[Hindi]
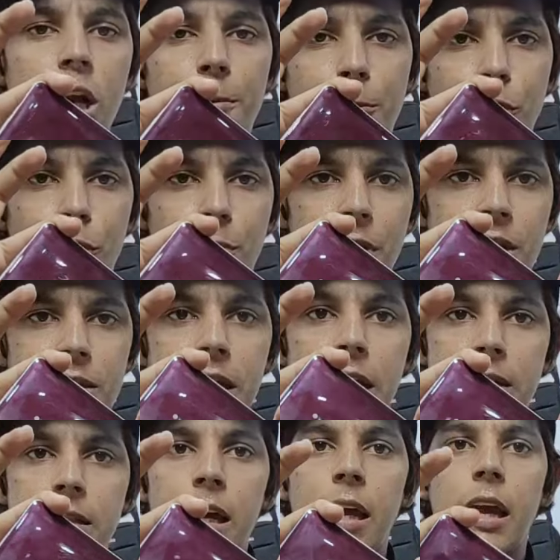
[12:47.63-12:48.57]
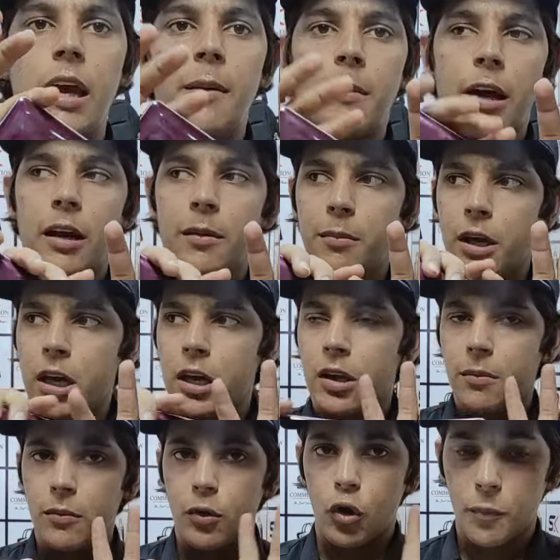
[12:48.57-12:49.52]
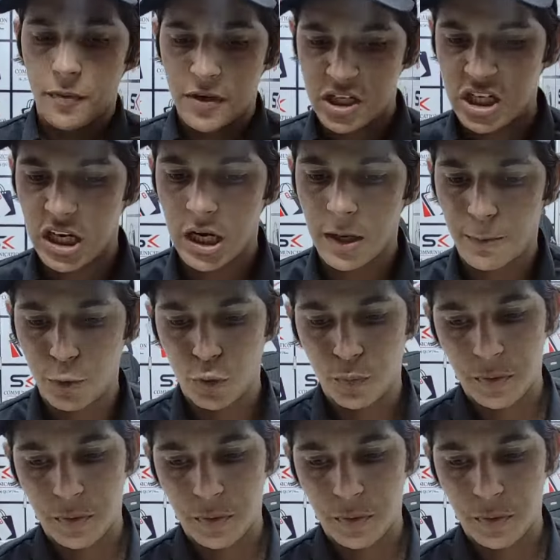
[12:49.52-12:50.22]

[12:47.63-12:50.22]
अप्रूव के साथ सही है इमरान भाई ऑफिशियल अप्रूव